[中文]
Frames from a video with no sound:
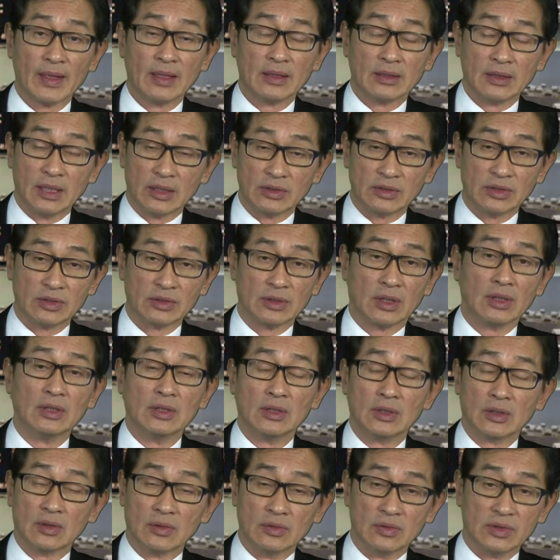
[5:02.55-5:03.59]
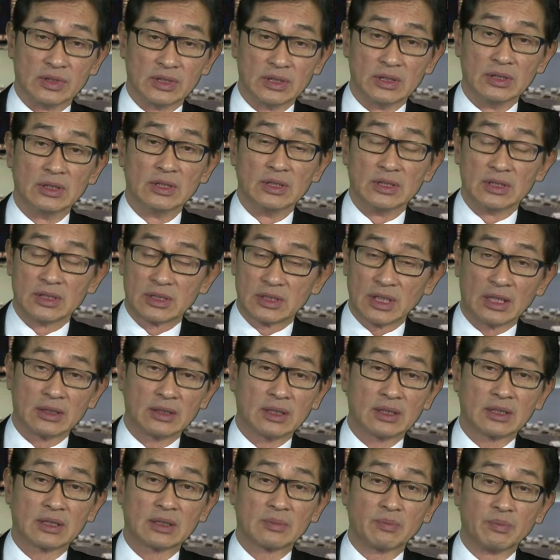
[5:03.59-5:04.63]
要是说股市，涨
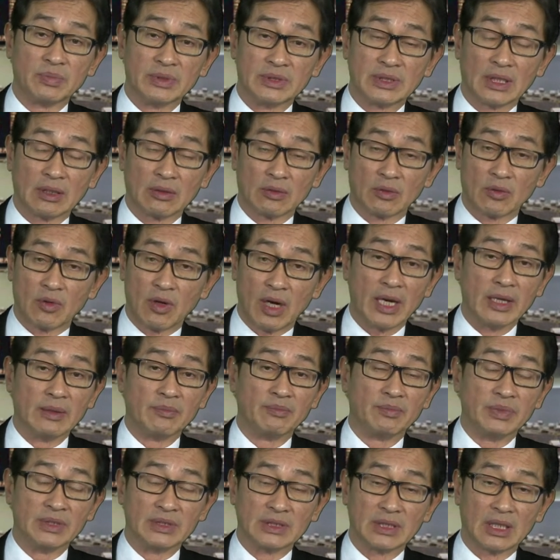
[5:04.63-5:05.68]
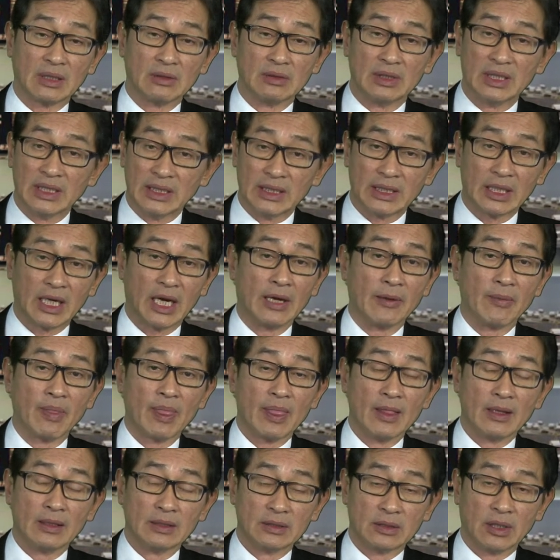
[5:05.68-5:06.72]
得比较快、比较厉害，
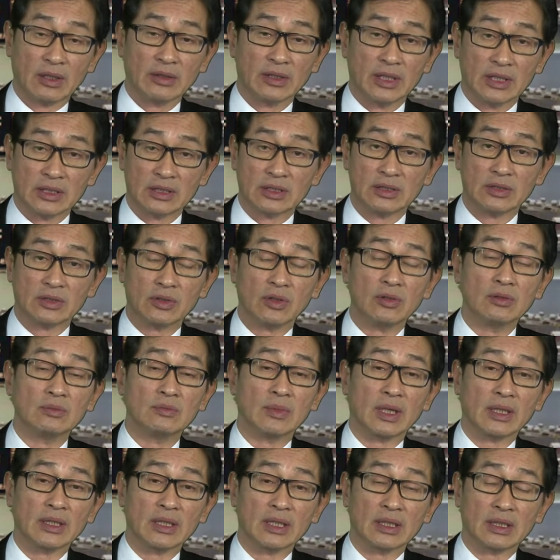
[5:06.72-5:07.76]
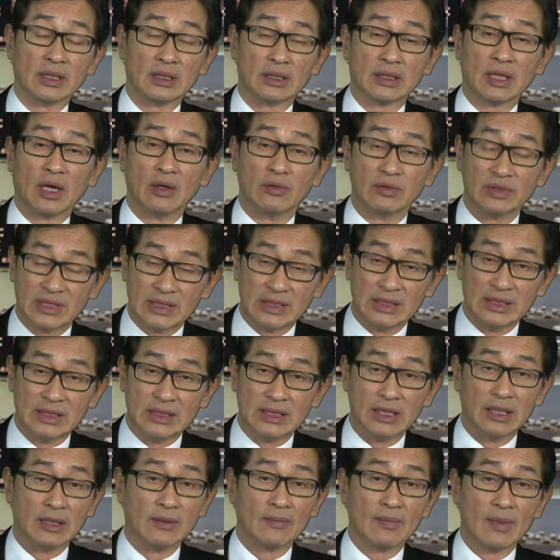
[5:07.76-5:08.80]
当然是充满那个投机
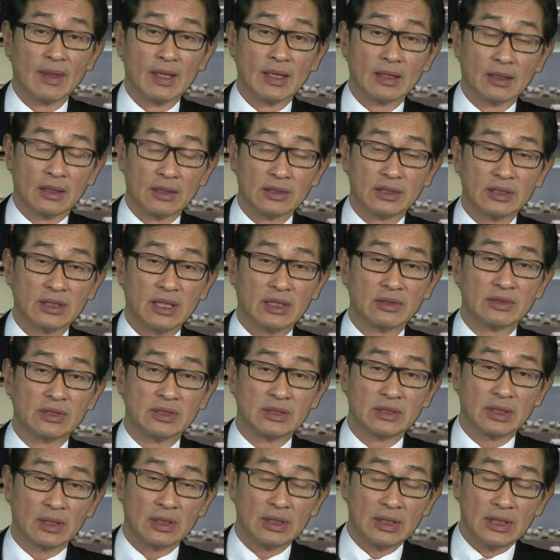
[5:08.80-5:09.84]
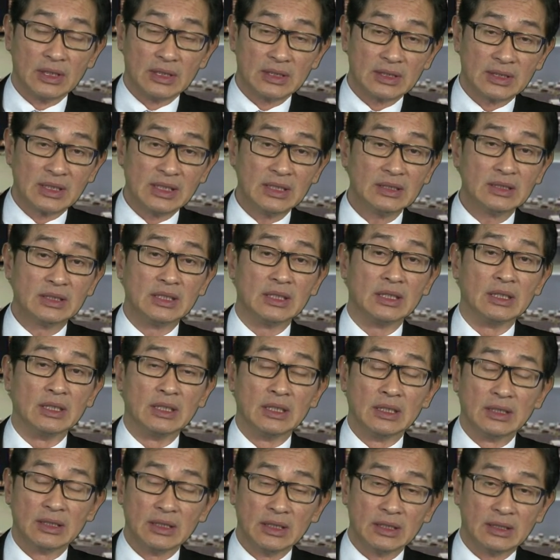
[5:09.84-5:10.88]
的。可是要是说经济
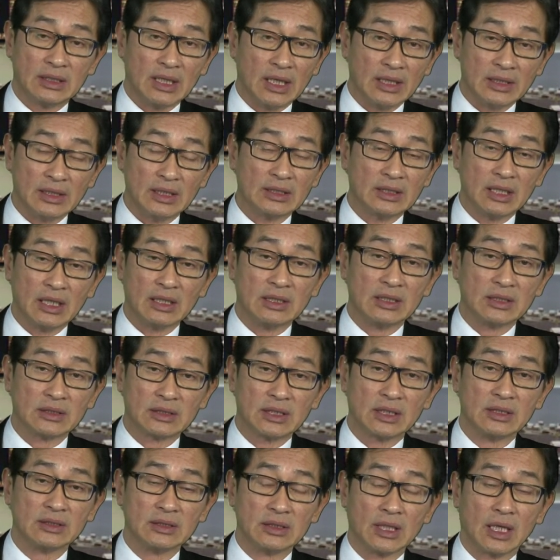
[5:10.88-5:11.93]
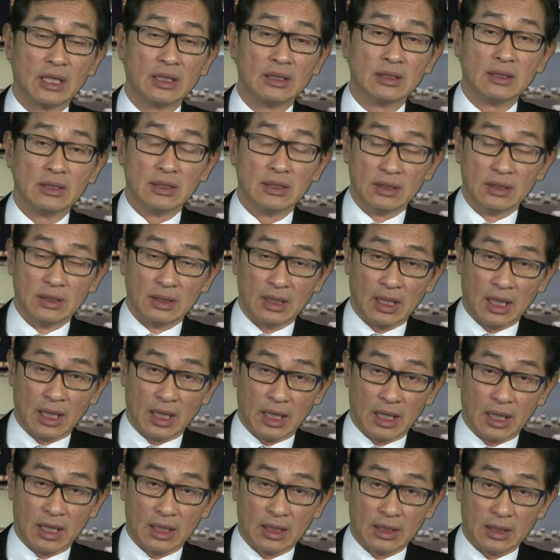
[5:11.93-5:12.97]
一点一点的增长，
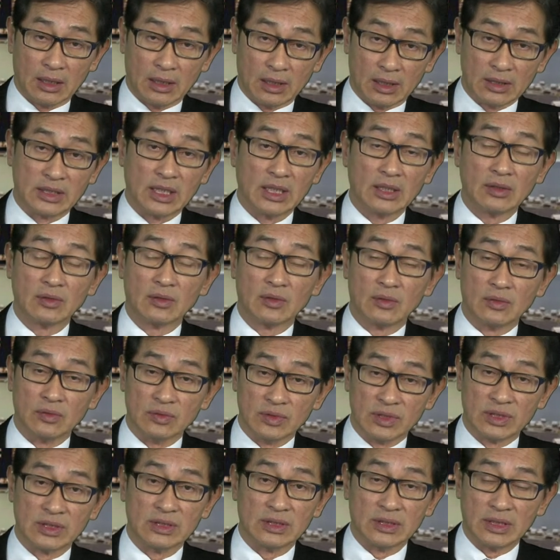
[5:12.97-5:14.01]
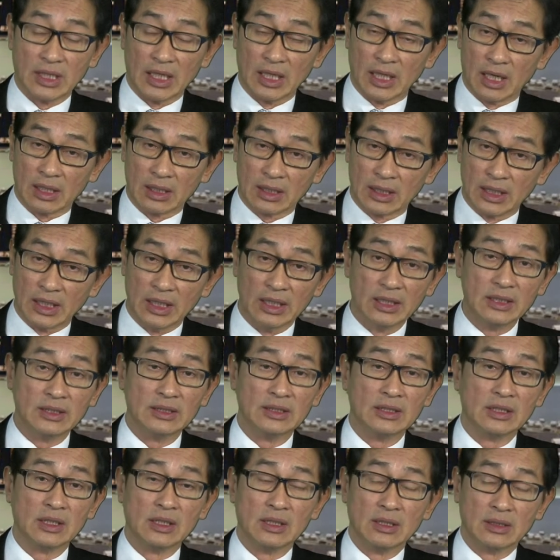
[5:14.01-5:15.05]
啊，而且股市也可
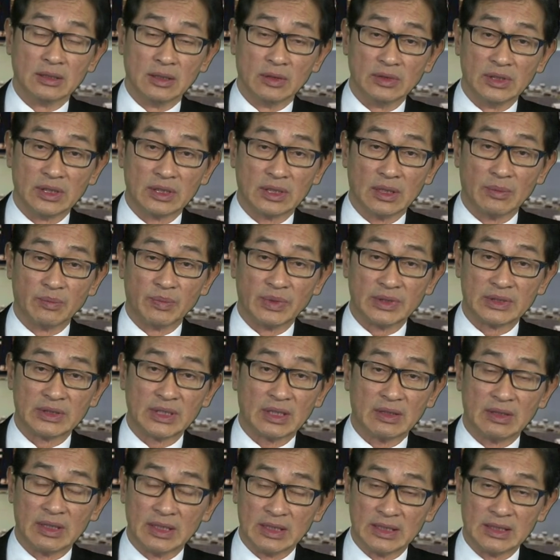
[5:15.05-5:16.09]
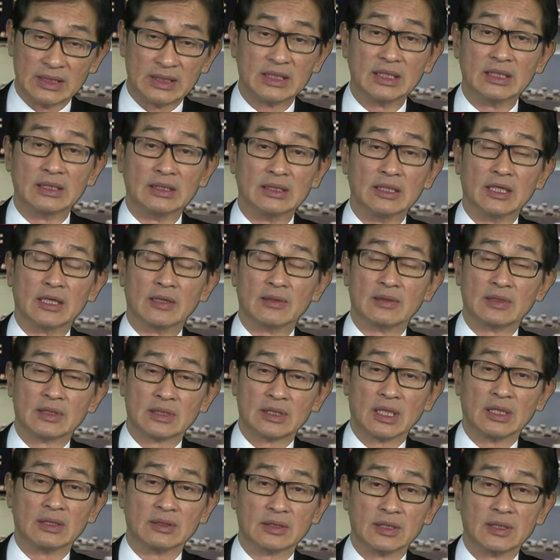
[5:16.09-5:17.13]
以有一个比较理性的
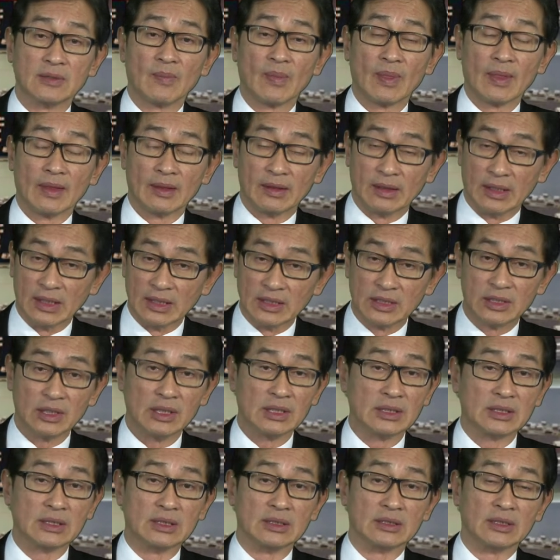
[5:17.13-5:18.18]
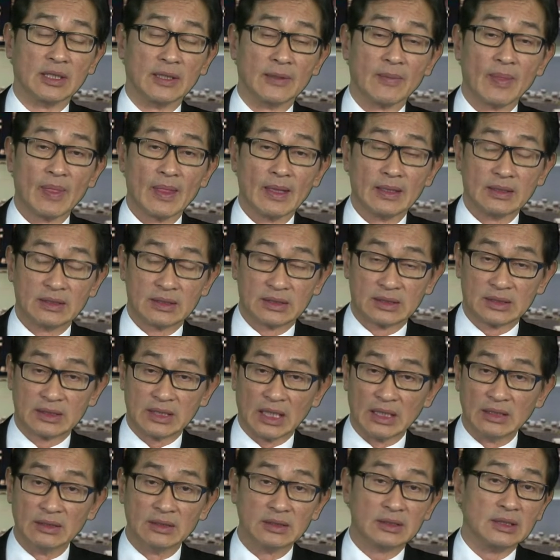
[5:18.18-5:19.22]
上升，的确是对
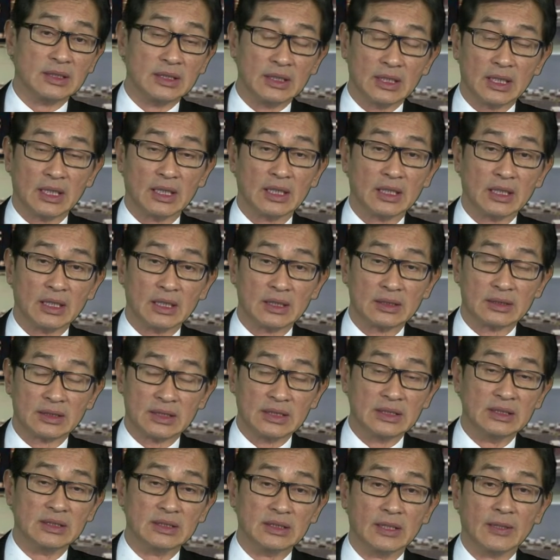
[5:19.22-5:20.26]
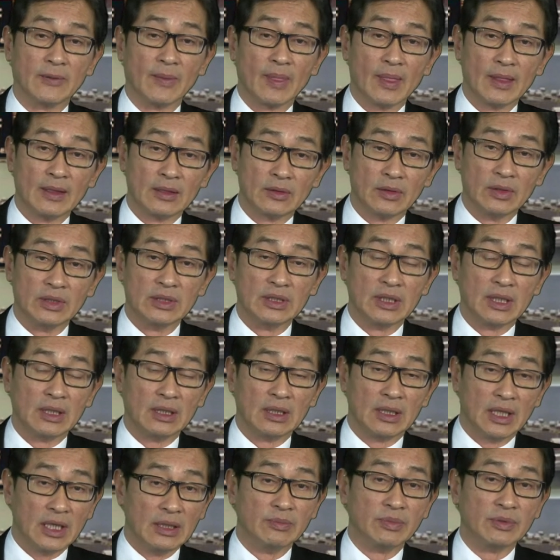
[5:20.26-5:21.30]
整体的经济、对
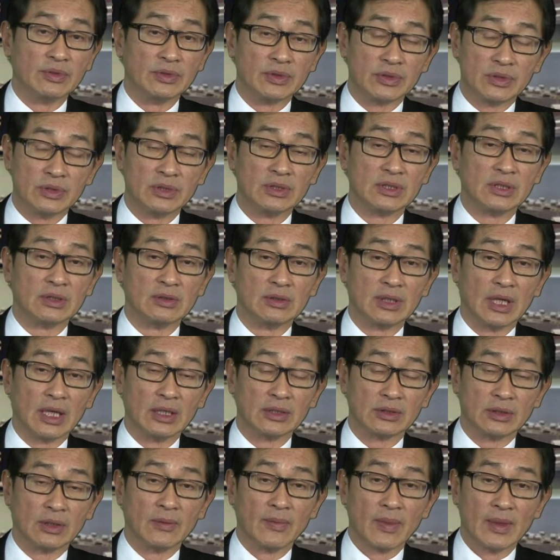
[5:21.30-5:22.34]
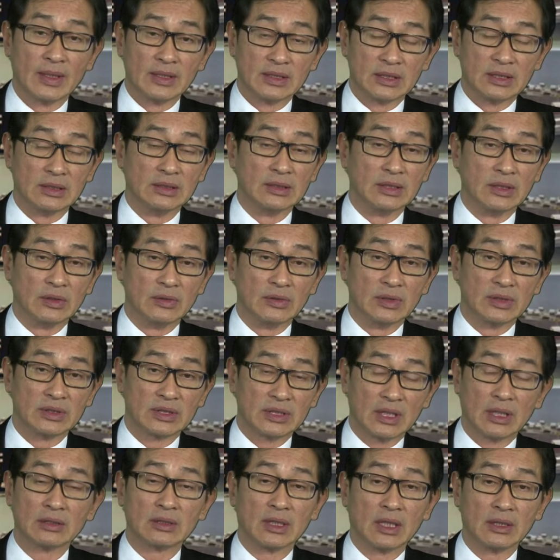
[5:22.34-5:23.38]
内部需求来说是有
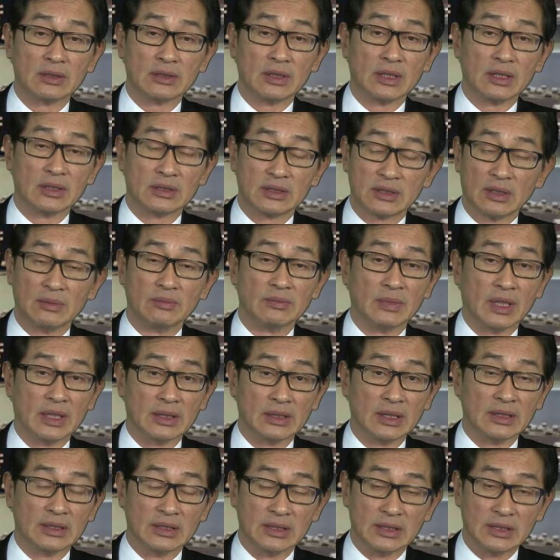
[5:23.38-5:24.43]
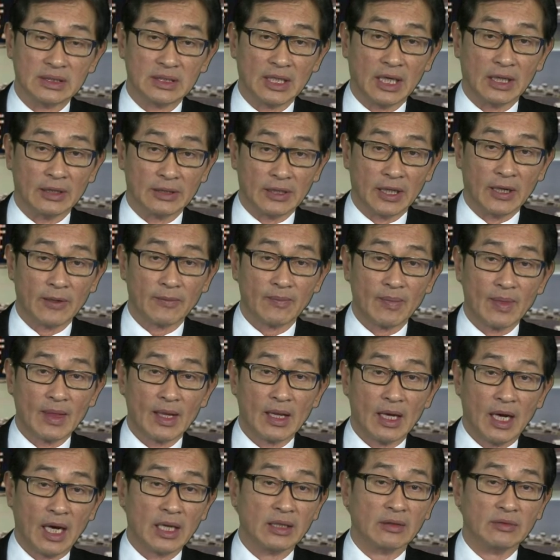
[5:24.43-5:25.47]
相当的正面的影响的。
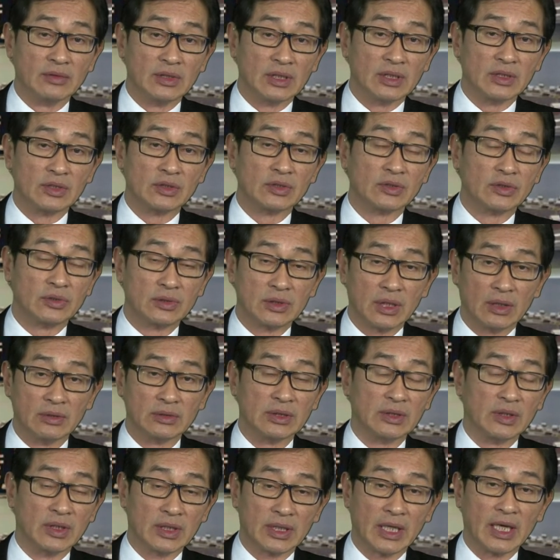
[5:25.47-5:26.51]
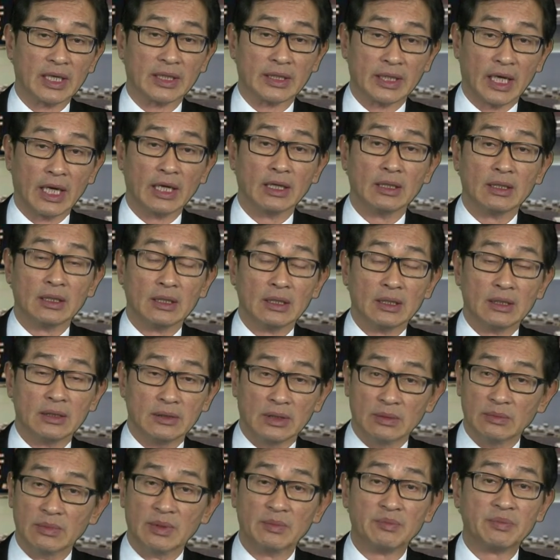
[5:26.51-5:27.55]
还有一个出口就要看看
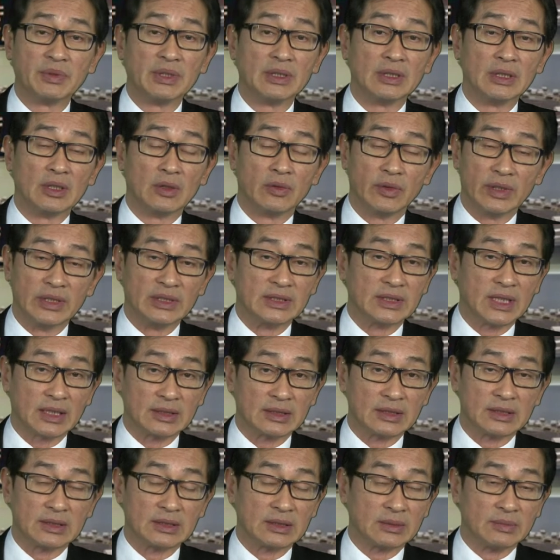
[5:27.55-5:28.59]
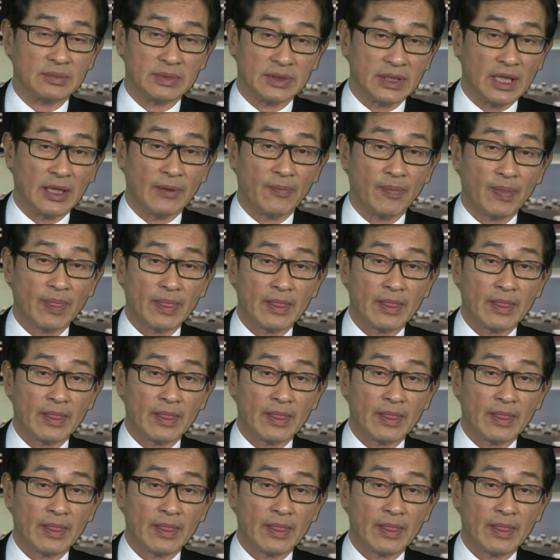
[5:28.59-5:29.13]
人民币的汇价是怎么样。